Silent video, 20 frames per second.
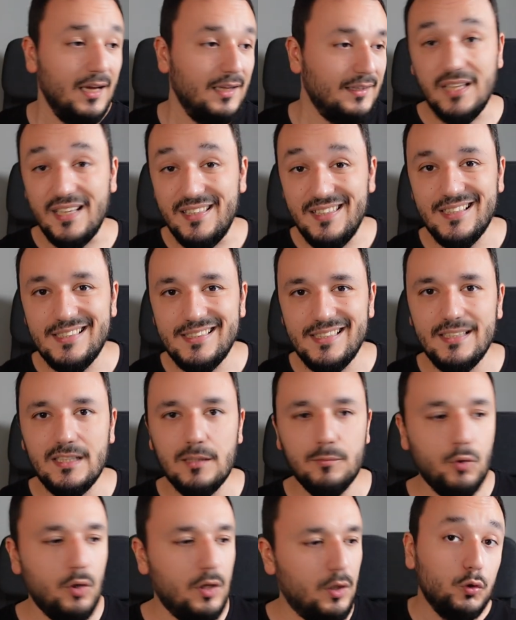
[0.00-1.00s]
TEDx'te
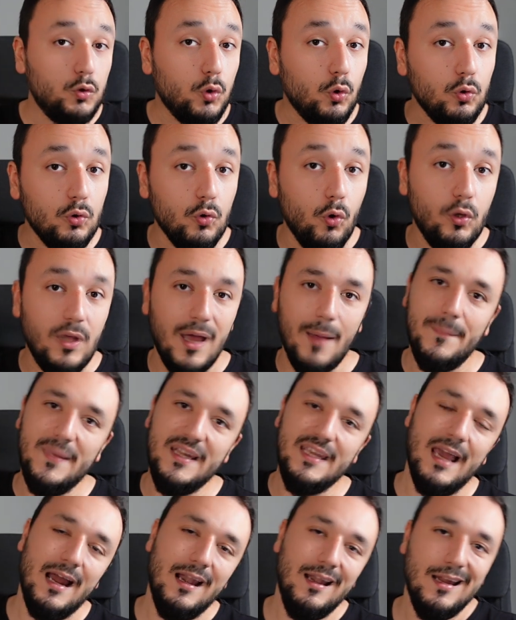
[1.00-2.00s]
de böyle çok önemli
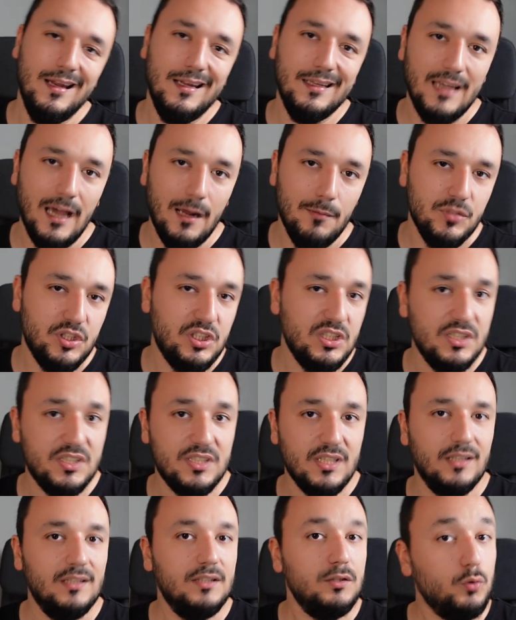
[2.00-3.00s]
yerlere gelmiş
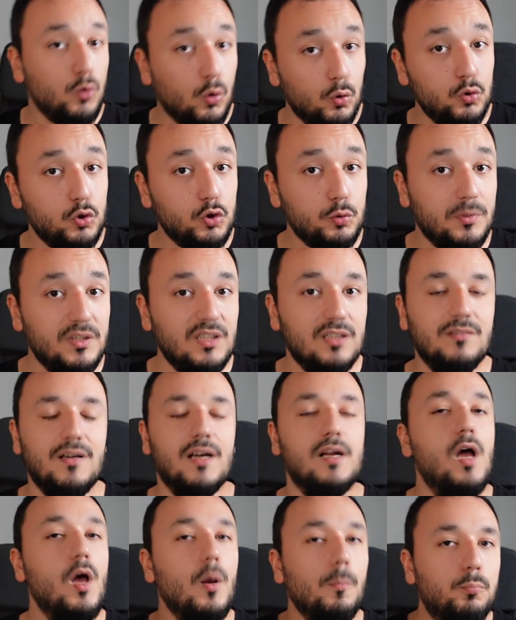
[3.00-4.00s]
insanların konuşmaları var.